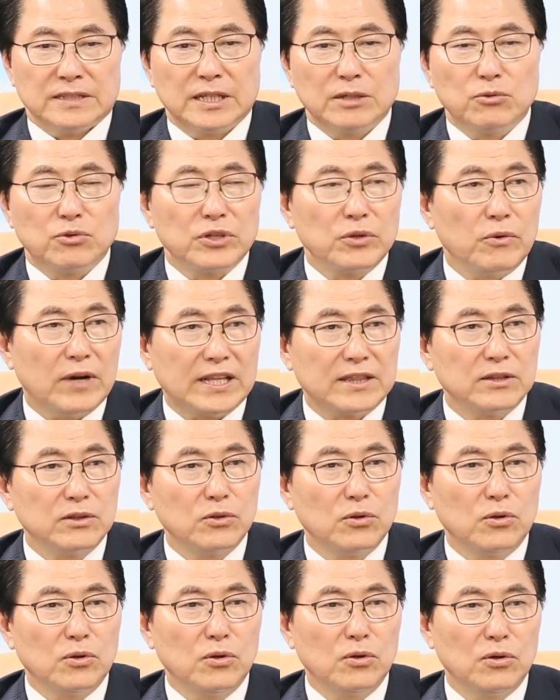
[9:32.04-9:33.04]
네, 우리
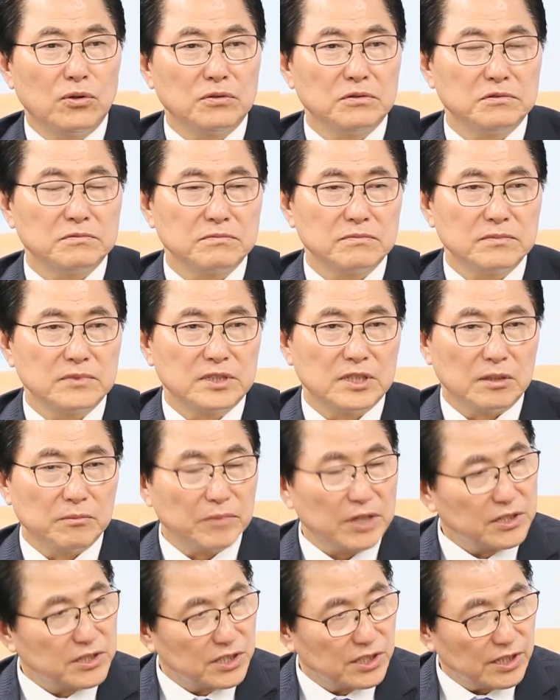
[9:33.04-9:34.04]
완도는
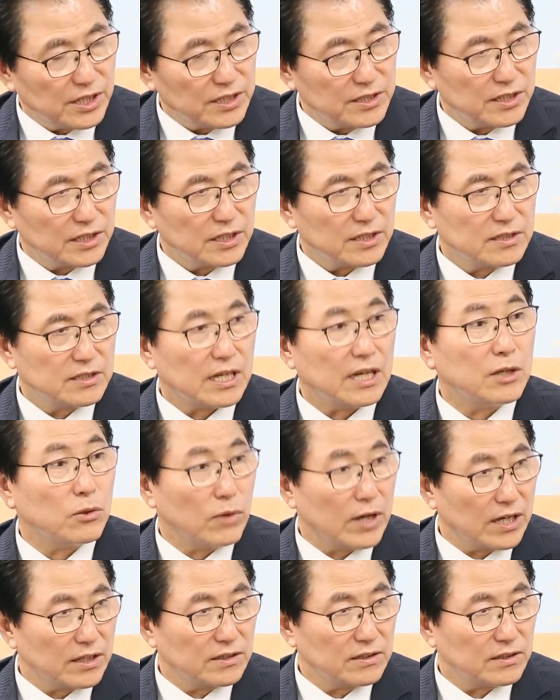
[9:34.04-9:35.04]
정말 천혜적인 자연
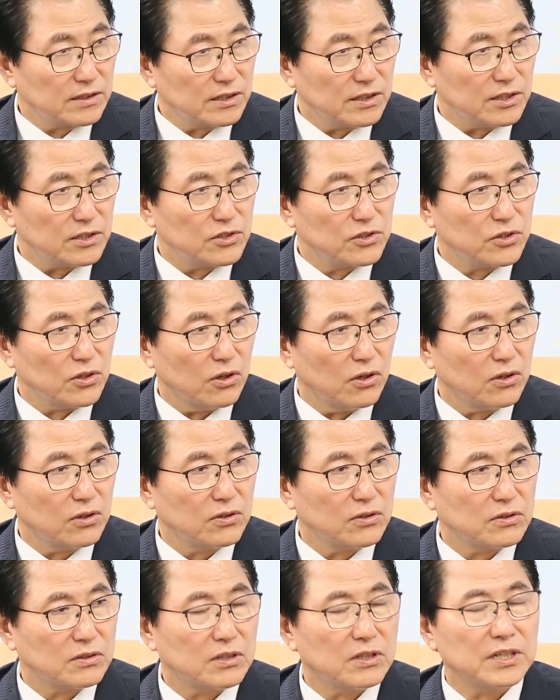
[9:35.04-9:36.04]
환경이
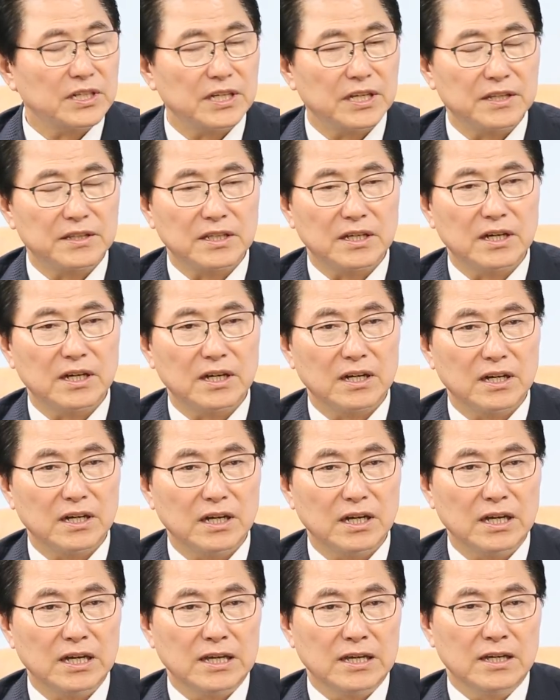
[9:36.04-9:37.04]
있죠.
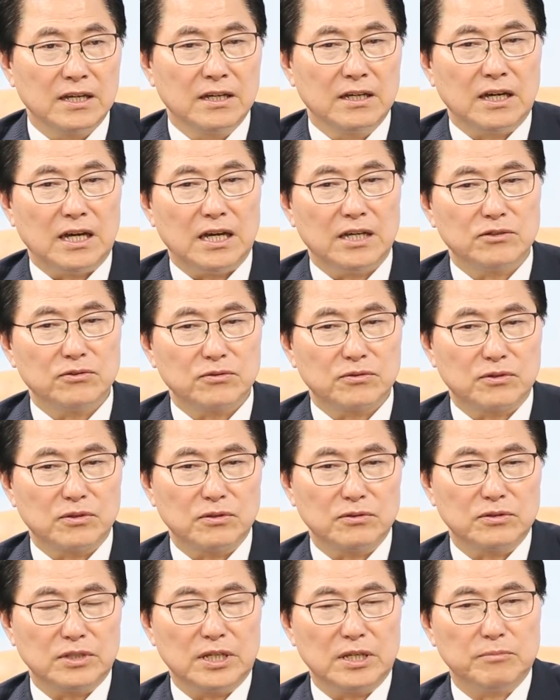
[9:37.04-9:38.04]
거기에다가 아주
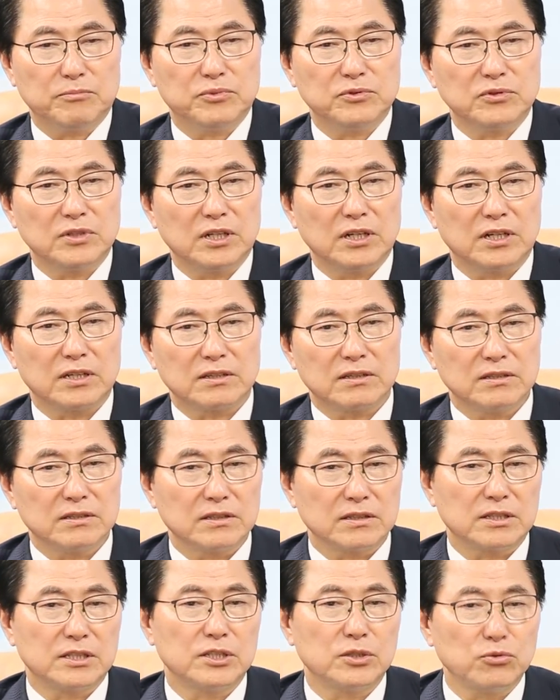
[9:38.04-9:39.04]
뜨고 해풍과
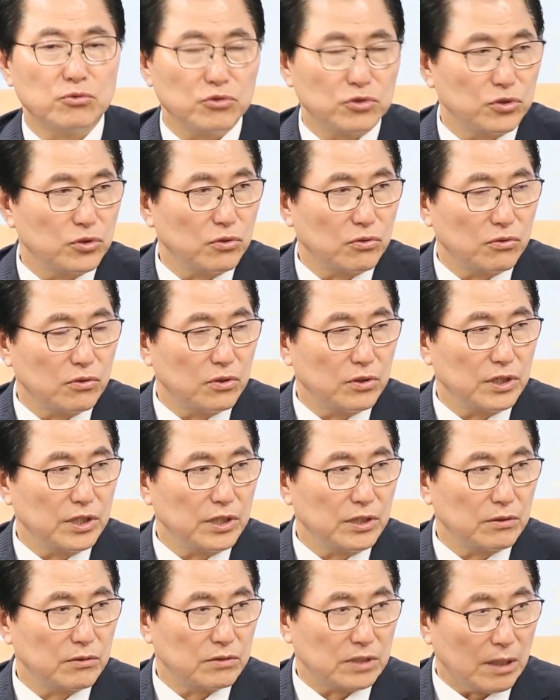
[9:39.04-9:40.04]
같은 기후
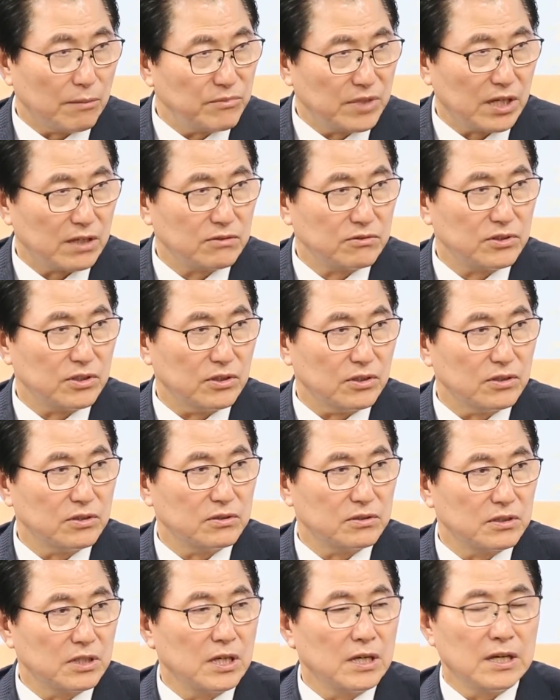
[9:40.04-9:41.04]
조건이 또
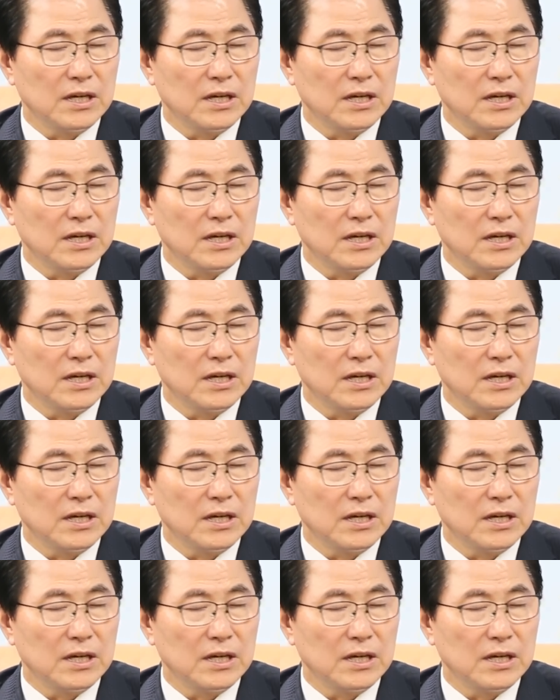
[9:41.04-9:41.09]
남다르고요.